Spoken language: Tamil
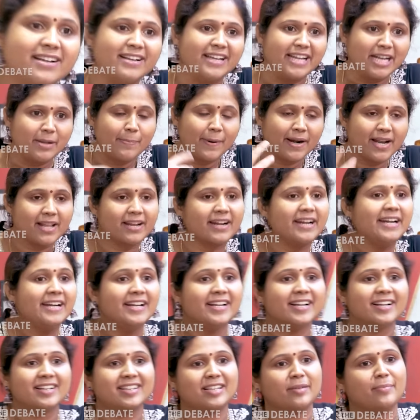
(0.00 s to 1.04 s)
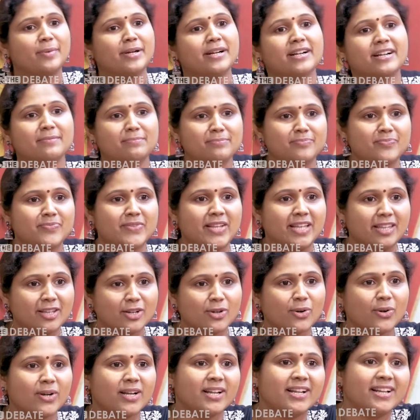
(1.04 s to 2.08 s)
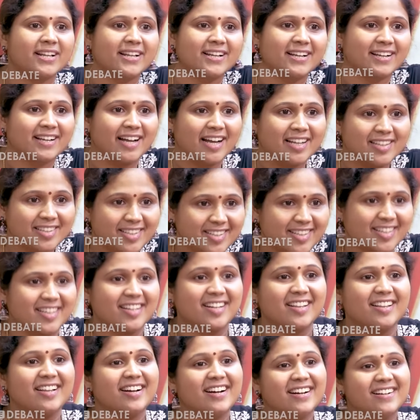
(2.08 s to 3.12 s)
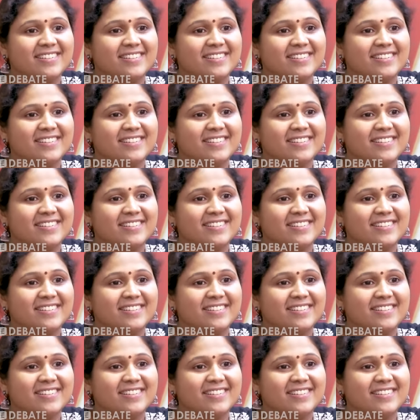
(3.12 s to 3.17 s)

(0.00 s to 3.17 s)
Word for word: இனி பல ரைடுகள் தமிழகம் எதிர்கொள்ள காத்திருக்கிறதா